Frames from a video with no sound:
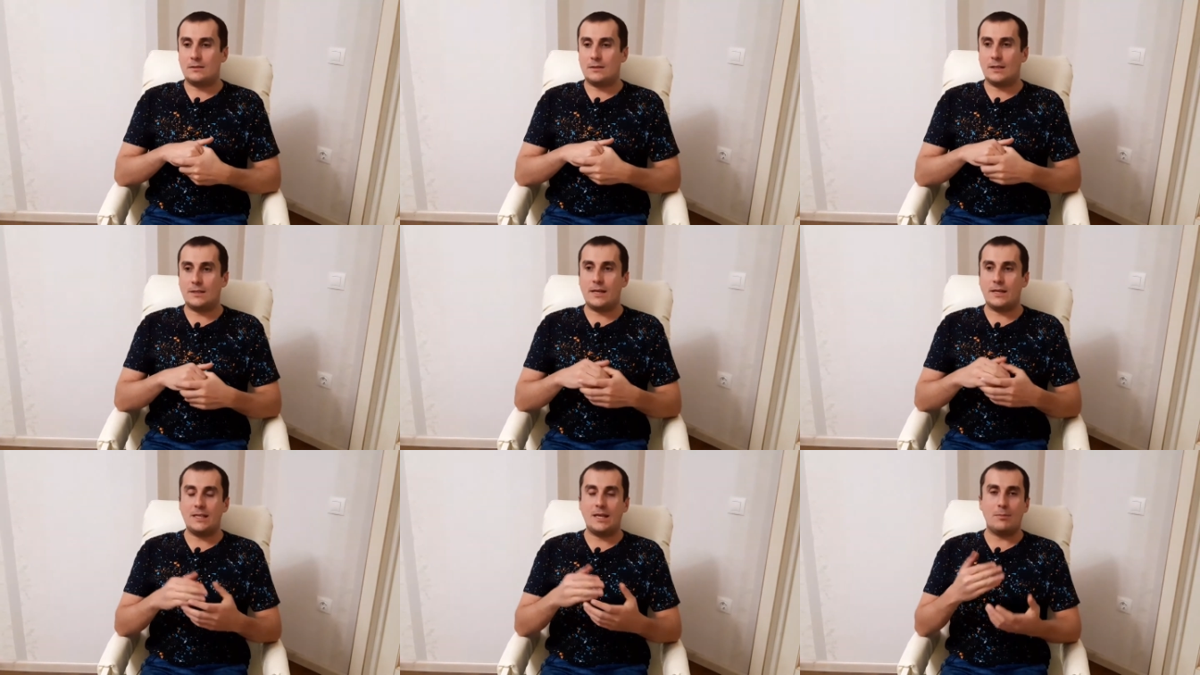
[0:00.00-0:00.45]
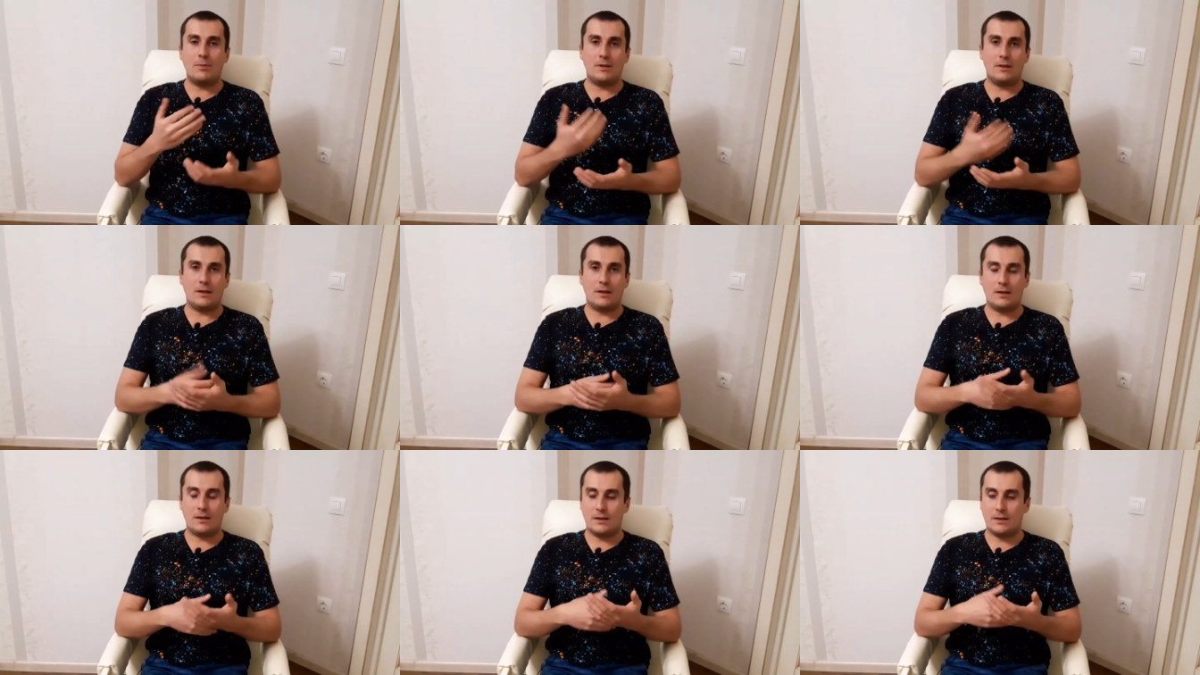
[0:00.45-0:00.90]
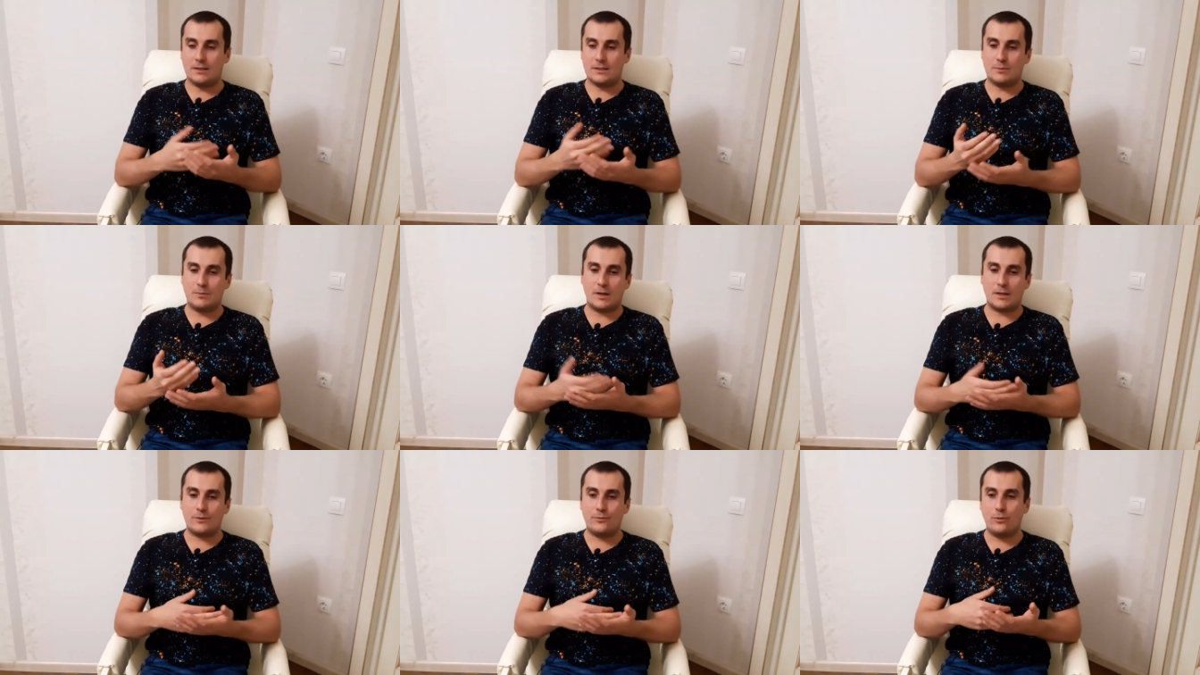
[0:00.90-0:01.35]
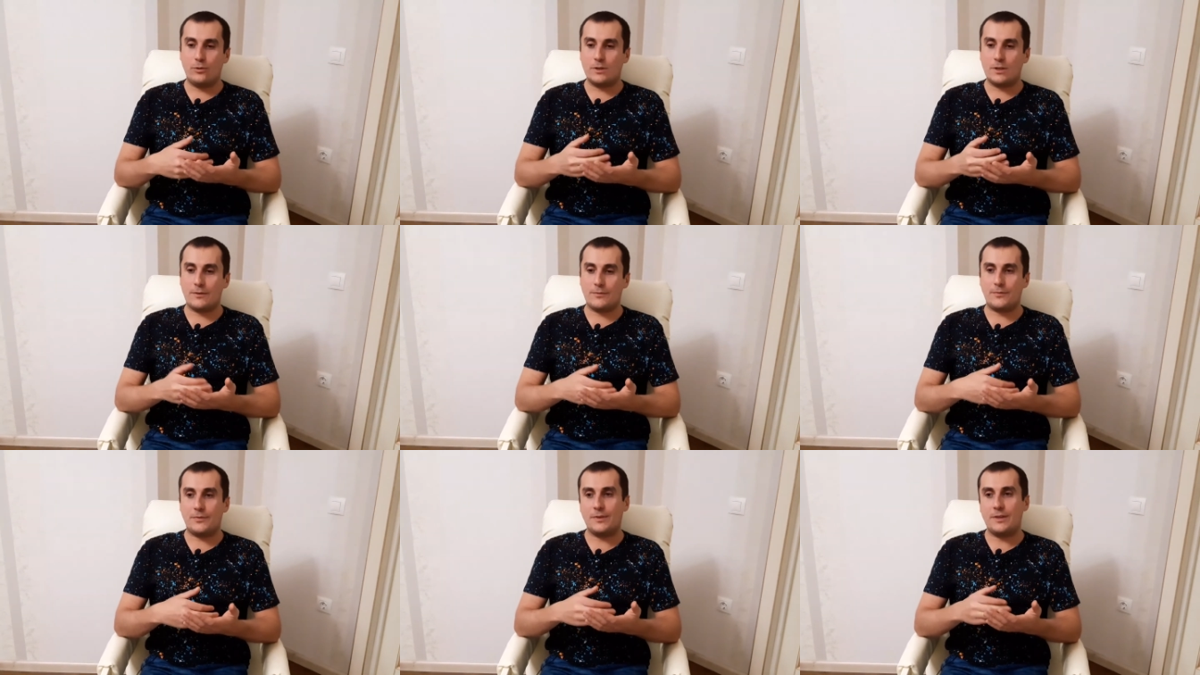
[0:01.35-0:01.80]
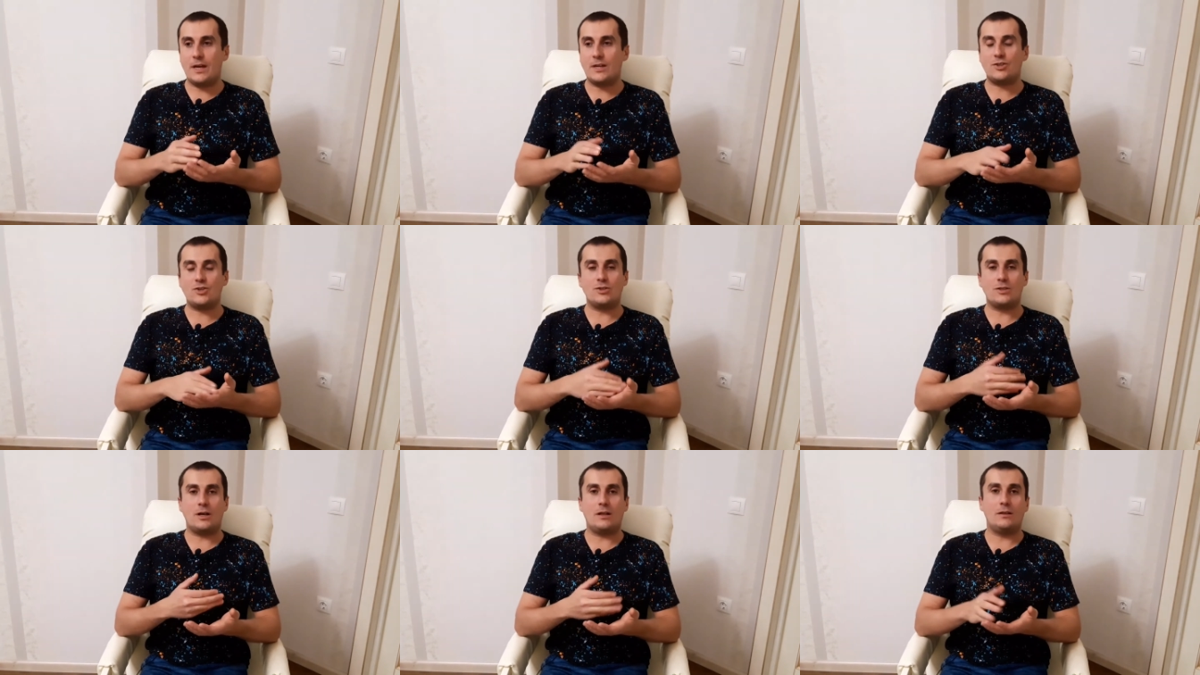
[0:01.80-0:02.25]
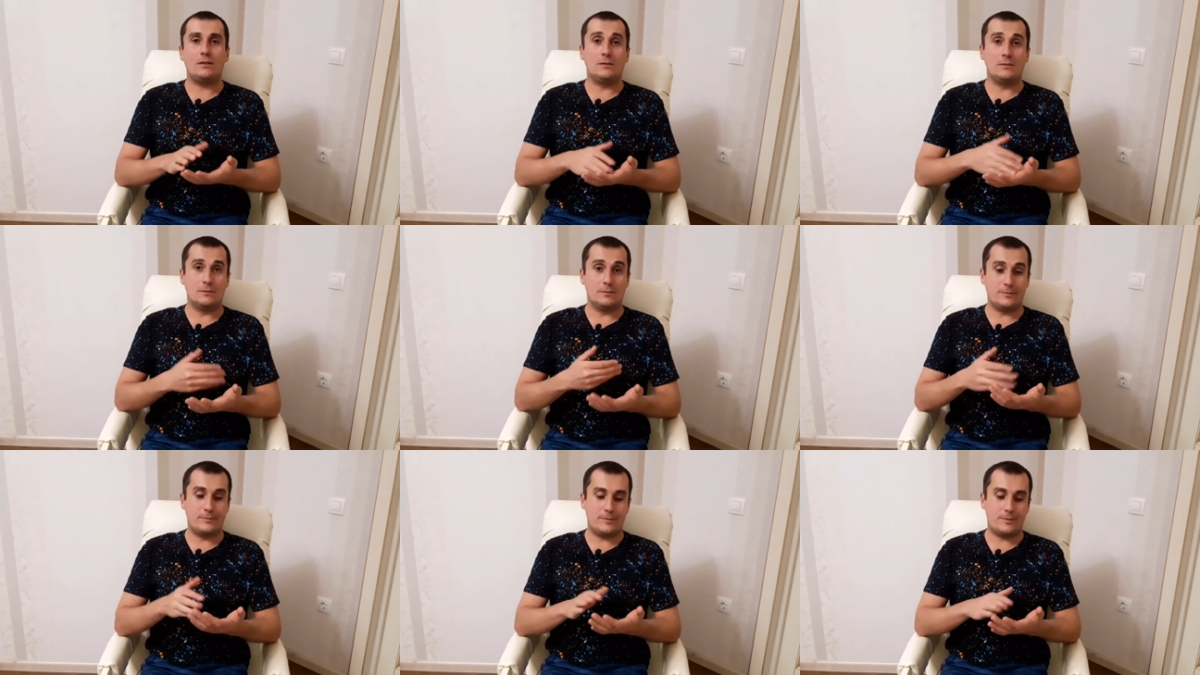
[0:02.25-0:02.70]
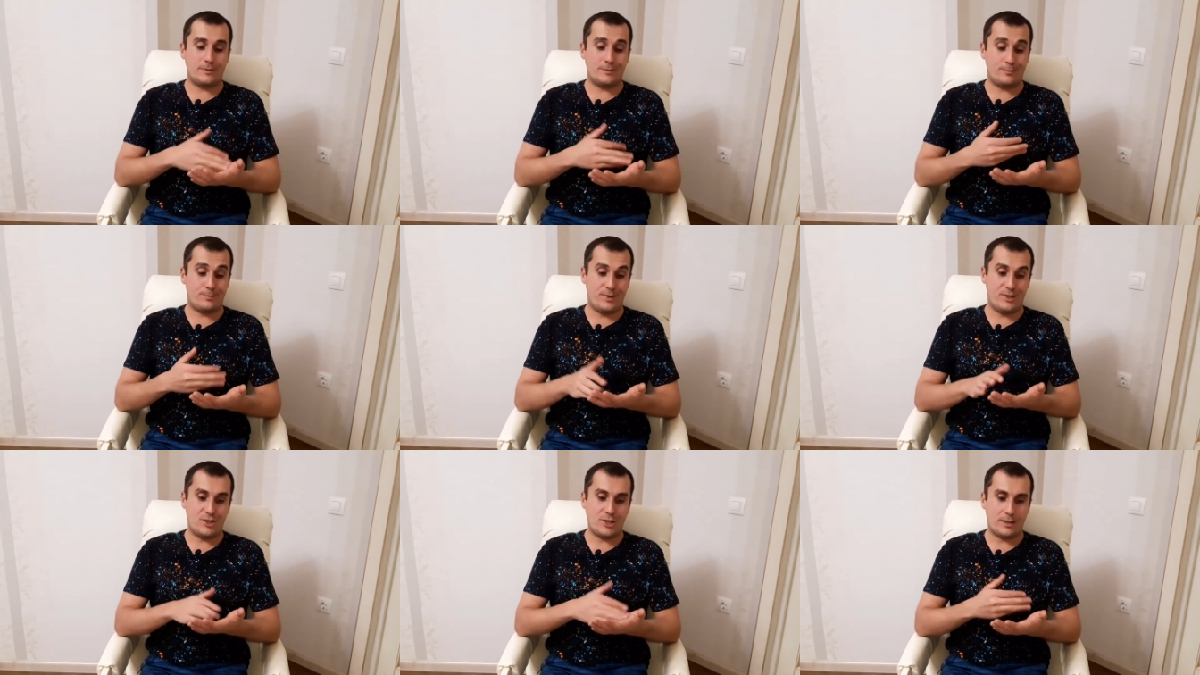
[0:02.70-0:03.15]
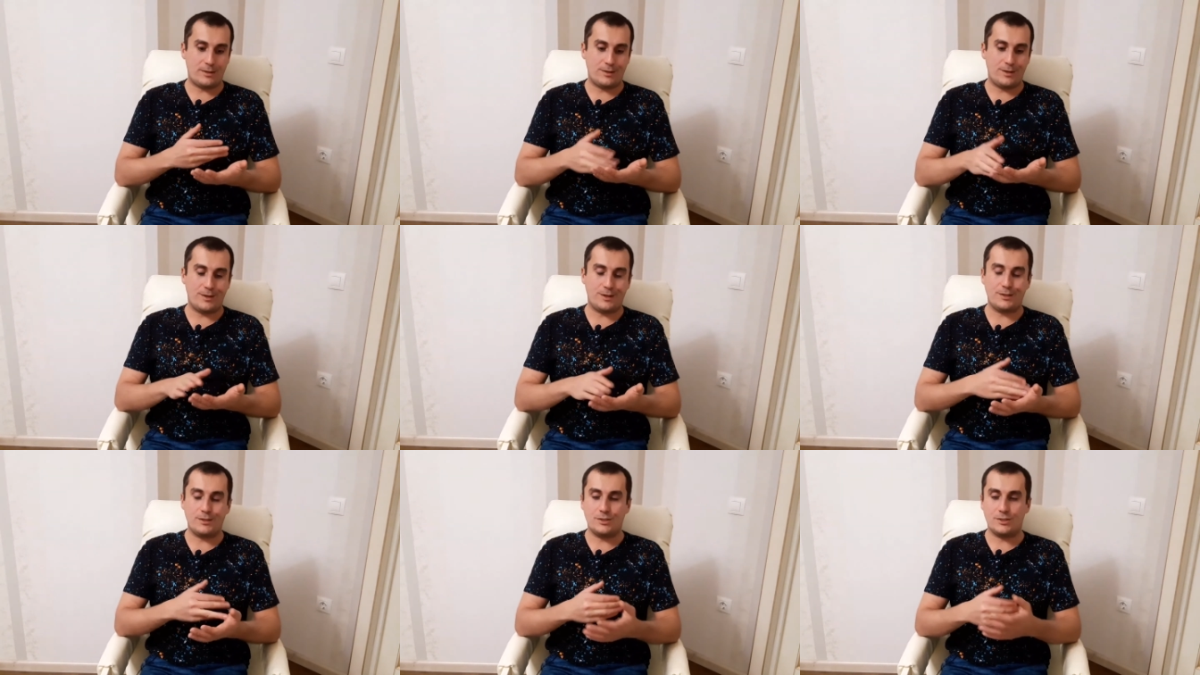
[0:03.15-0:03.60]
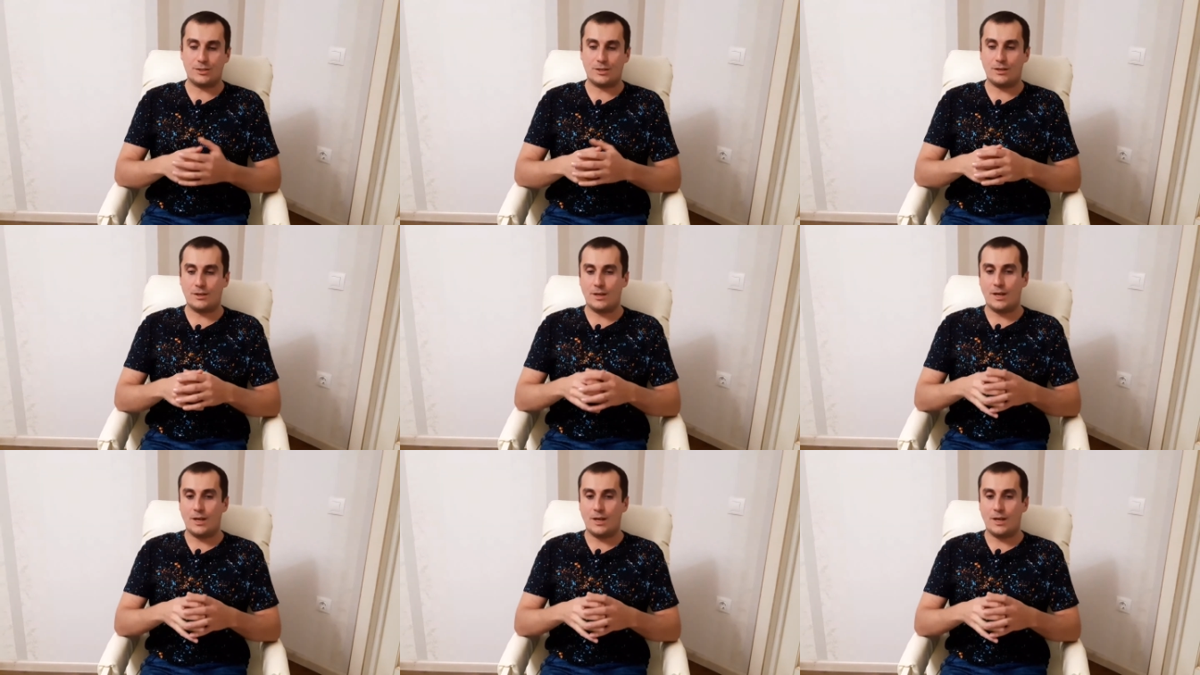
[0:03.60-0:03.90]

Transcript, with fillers: Тогда не было смартфонов, я читал э, печатные книжки.